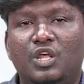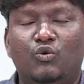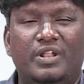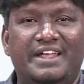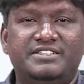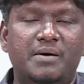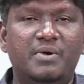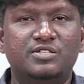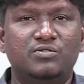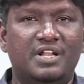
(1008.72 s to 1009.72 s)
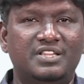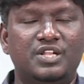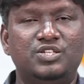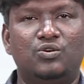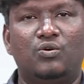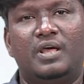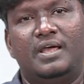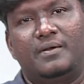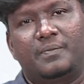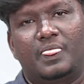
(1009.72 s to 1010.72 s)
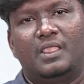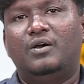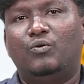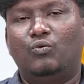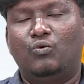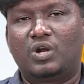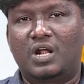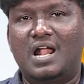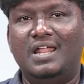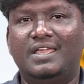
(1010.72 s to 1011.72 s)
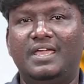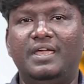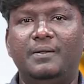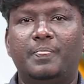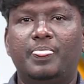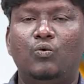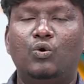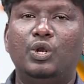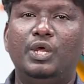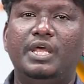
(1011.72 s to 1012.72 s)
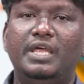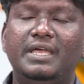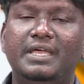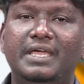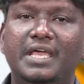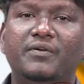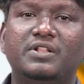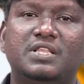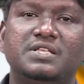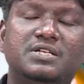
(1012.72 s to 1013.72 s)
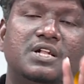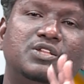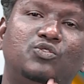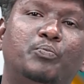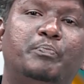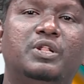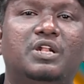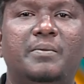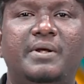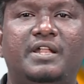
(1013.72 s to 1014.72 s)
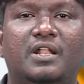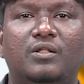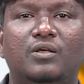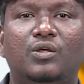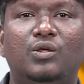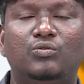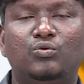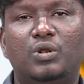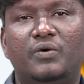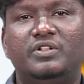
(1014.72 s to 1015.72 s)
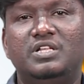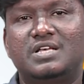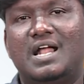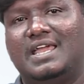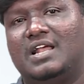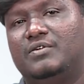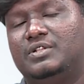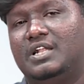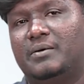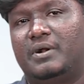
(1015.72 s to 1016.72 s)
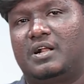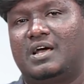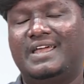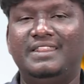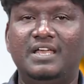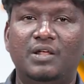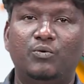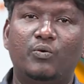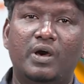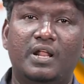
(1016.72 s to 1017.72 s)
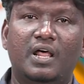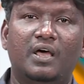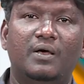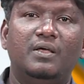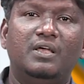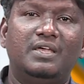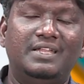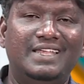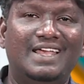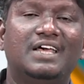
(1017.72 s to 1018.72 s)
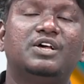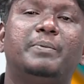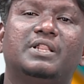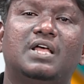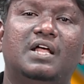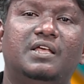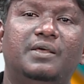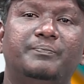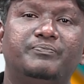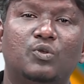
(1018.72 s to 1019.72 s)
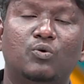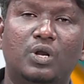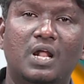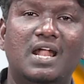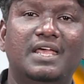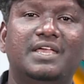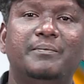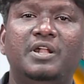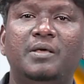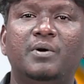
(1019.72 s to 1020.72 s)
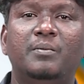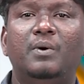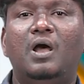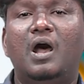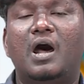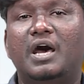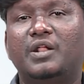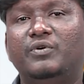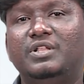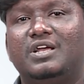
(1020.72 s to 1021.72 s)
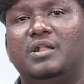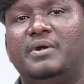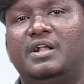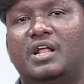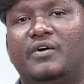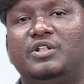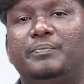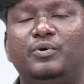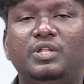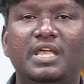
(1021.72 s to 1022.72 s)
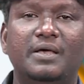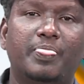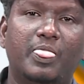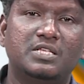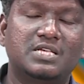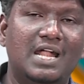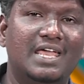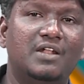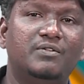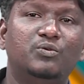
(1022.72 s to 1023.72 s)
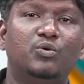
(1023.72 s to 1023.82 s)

ஒரு எக்ஸாம்பிளாக சொல்கிறேன் தெரிஞ்சுக்கோங்க ஒரு நாளைக்கு ஒரு இருபத்தஞ்சிலேருந்து முப்பது கிலோமீட்டர் தூரம் வந்து சாலைகள் வந்து என்ன பண்ணுறாங்க இந்தியாவில் உருவாக்குறாங்க இந்த இலக்கு பத்தாது ஒரு நாளைக்கு மினிமம் அறுபது கிலோமீட்டராவது புதிய சாலைகள் வந்து